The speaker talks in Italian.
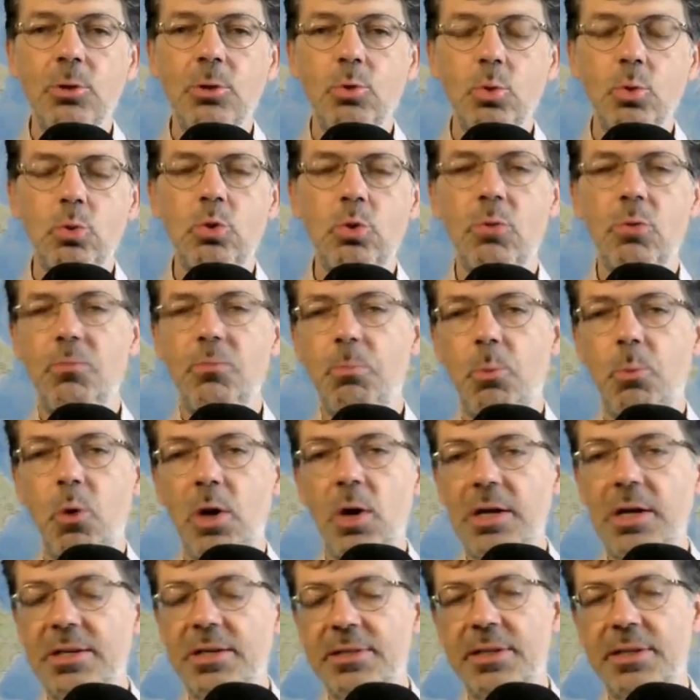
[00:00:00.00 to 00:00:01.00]
tutto
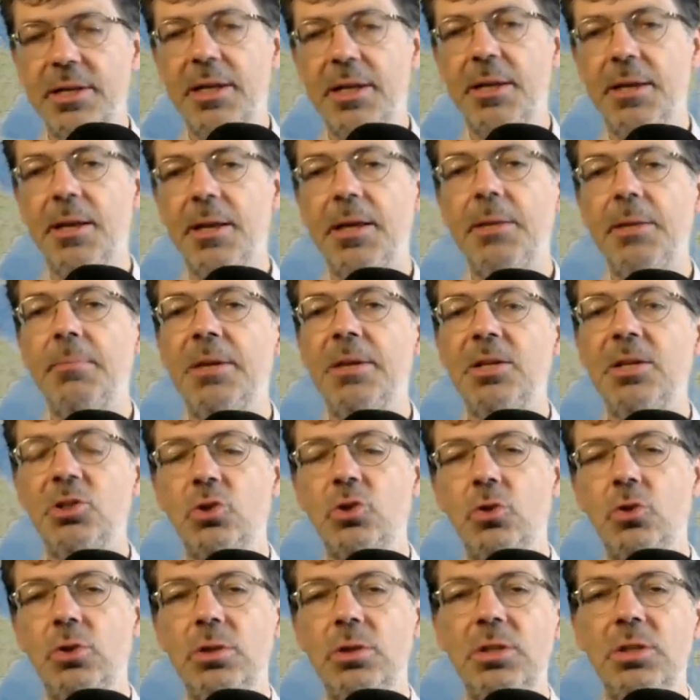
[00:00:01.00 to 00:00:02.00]
può essere
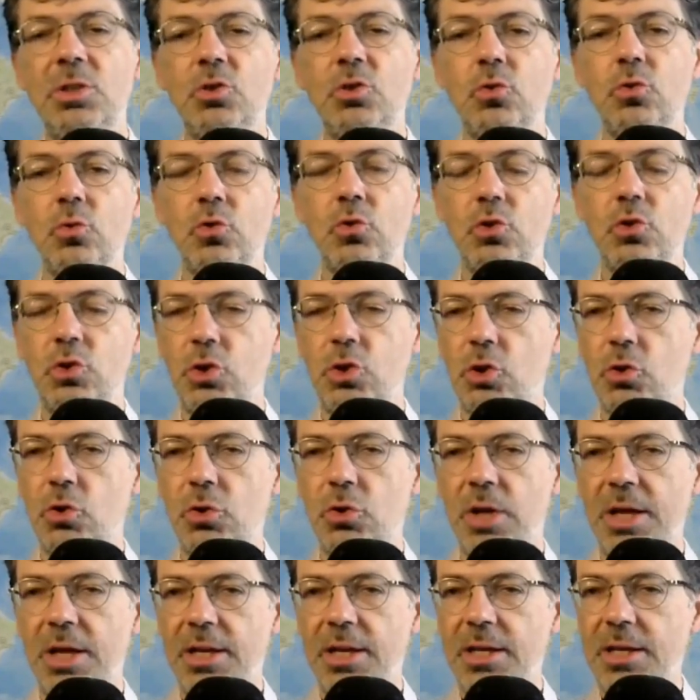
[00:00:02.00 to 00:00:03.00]
rimesso in
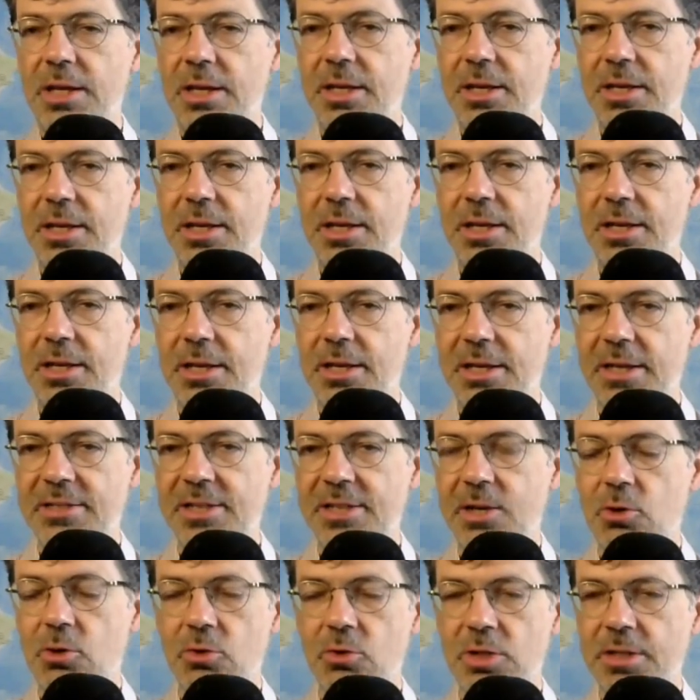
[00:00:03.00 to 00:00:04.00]
discussione in, a
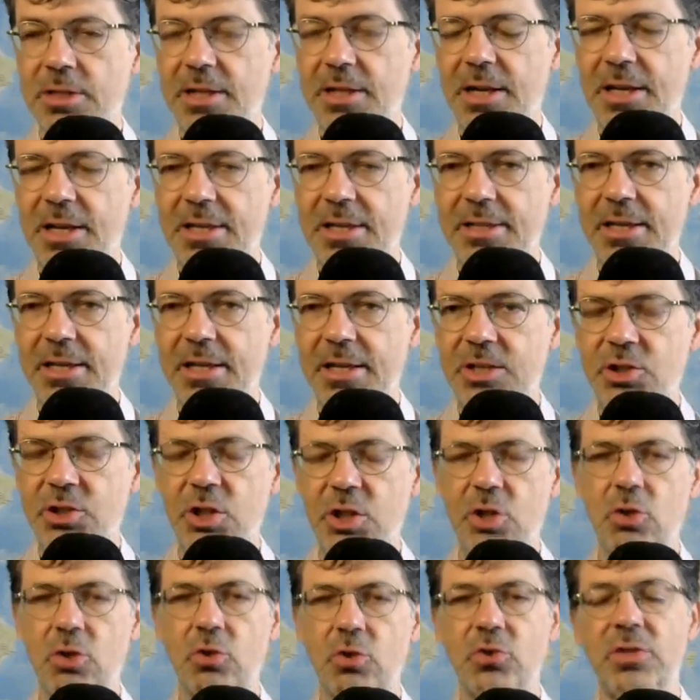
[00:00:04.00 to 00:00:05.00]
seconda delle, delle
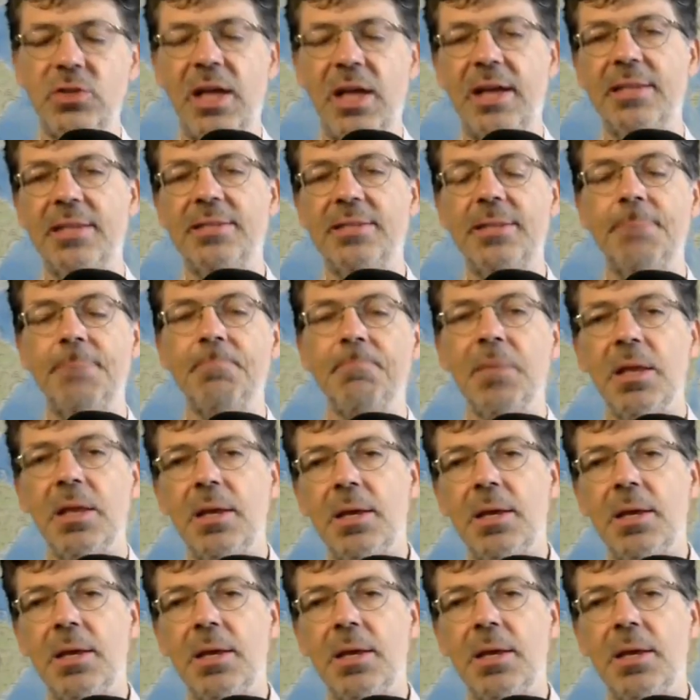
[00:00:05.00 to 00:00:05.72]
circostanze.